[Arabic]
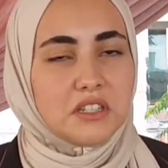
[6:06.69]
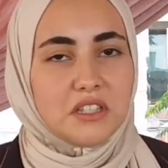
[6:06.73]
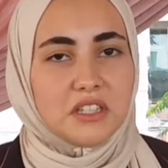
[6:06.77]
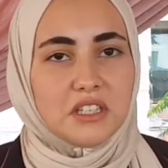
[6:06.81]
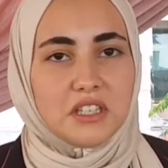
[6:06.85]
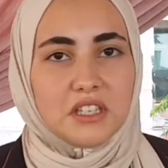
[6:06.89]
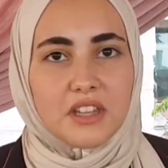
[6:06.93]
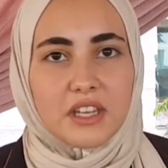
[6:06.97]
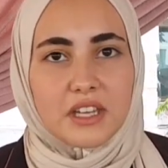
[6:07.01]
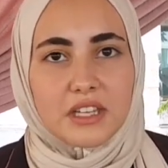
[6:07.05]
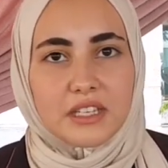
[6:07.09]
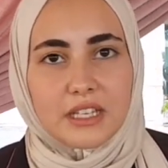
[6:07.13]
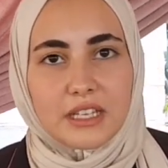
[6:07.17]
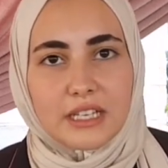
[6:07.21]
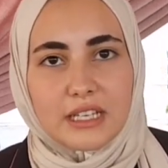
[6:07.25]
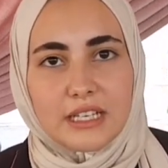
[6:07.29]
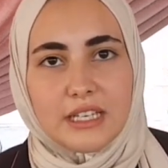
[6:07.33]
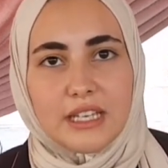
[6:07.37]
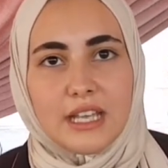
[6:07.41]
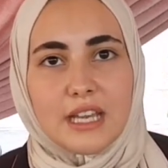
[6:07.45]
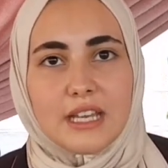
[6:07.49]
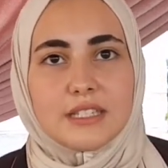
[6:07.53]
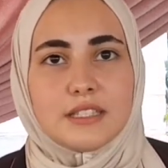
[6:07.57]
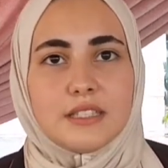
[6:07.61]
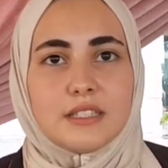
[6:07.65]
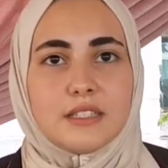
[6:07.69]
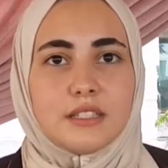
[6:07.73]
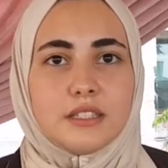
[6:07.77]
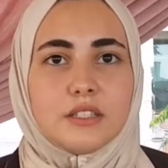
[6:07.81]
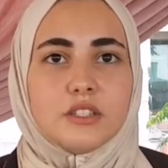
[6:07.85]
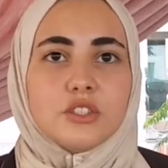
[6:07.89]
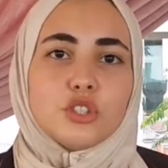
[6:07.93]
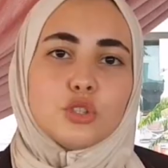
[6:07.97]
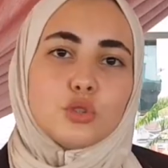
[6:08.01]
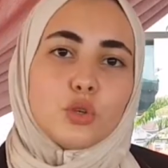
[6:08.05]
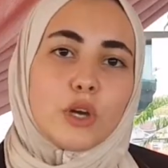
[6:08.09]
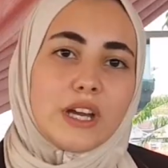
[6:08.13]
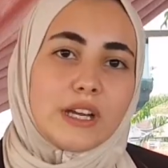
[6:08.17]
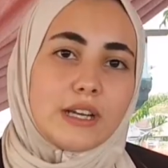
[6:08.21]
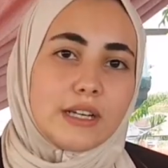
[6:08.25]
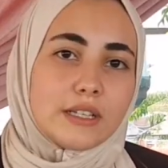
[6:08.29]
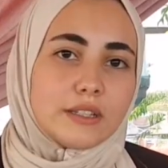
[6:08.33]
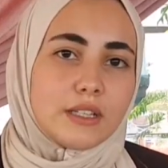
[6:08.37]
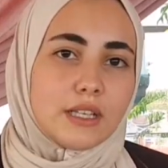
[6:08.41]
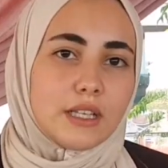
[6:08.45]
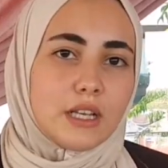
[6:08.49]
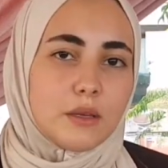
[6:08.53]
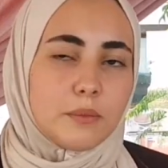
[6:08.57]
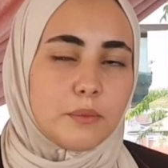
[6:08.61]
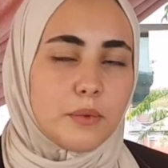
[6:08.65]
تي داك نخلي تي نمشي واخا
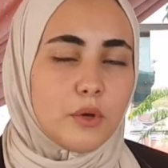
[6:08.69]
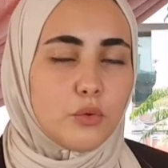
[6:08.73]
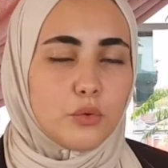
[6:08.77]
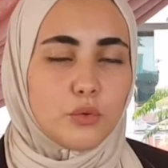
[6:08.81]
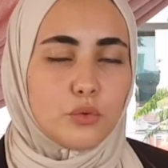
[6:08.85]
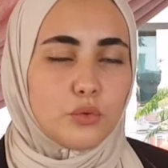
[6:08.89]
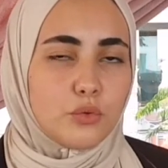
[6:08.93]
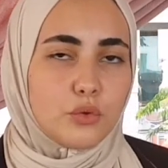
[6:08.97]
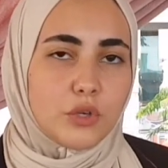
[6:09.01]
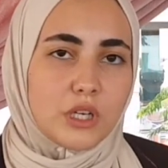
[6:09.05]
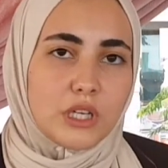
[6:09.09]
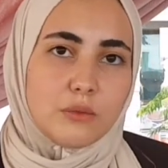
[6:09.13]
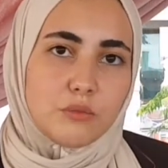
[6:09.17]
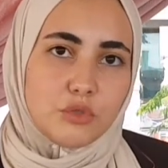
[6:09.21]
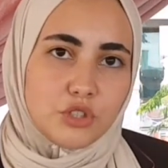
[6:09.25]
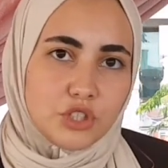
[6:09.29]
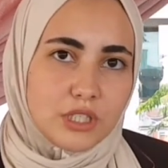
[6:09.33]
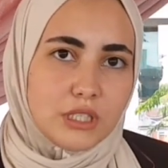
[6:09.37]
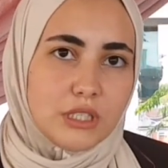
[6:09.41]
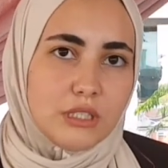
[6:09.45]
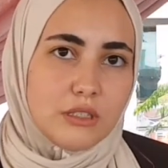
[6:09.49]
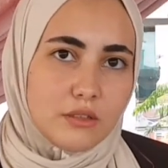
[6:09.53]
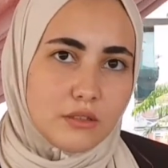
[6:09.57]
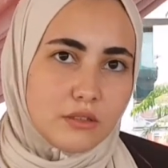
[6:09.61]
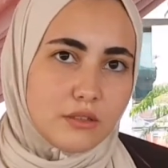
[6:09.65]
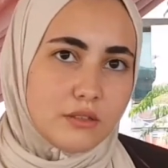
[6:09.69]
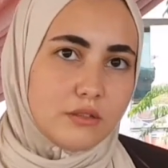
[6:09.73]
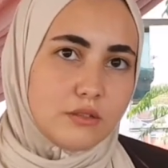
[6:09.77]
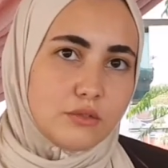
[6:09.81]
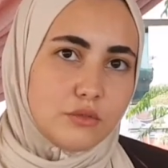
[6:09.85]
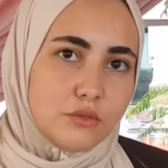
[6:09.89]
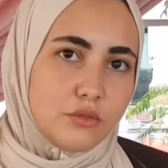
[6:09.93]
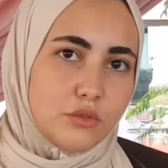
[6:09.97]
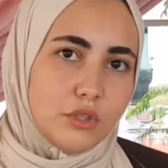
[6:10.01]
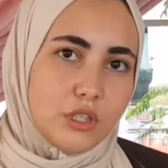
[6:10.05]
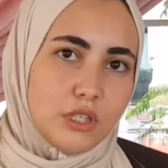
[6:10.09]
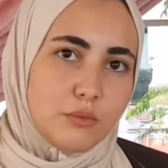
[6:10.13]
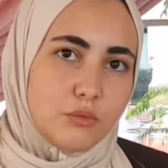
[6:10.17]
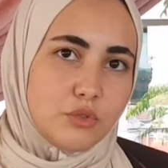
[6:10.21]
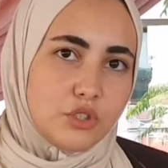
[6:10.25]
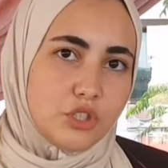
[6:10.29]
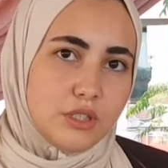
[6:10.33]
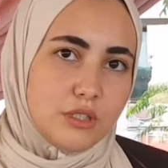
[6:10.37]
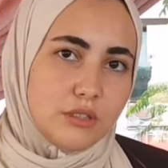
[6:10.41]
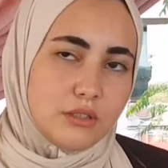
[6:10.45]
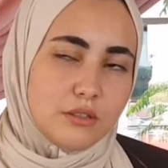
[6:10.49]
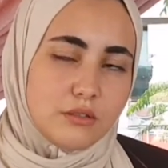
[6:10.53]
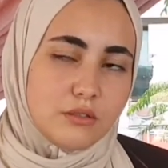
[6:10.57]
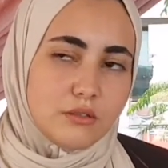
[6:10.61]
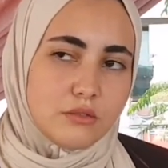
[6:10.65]
كطلبه وقيمشي
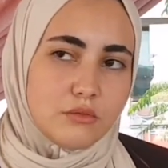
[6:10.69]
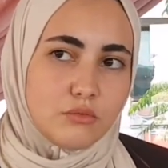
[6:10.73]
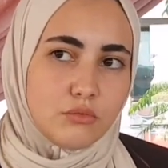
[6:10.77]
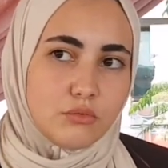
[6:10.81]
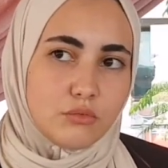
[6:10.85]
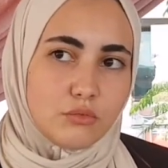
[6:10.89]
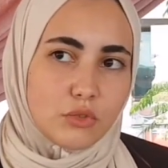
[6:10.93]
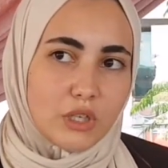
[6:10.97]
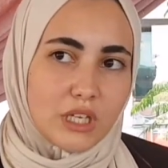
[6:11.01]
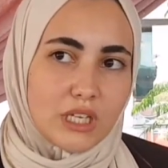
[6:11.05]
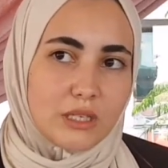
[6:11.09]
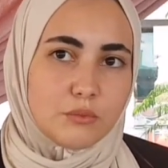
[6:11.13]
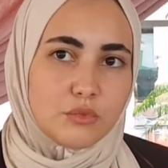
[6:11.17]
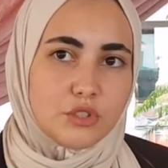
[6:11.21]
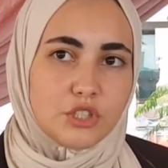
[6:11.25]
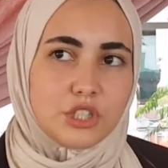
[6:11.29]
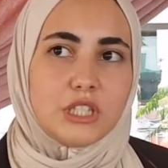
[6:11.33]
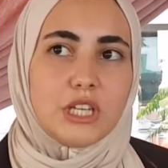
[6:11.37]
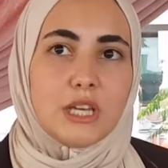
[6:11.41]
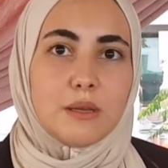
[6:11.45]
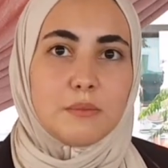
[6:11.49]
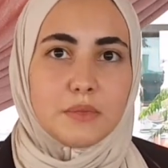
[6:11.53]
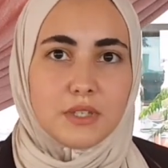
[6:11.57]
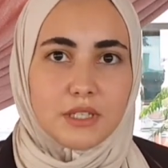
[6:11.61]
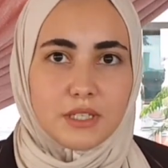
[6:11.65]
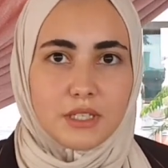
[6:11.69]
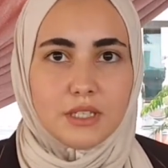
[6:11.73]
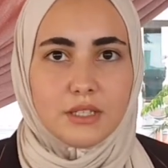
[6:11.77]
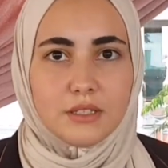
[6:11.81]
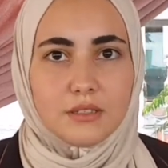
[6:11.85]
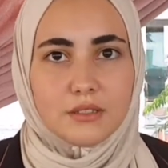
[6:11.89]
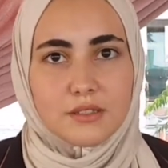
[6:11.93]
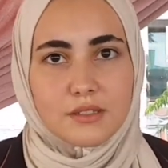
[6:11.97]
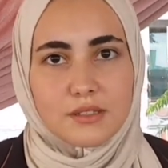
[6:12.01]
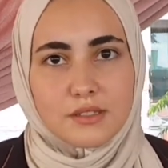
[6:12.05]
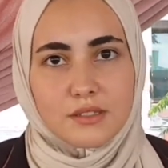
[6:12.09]
وقيمشي وقيمشي مني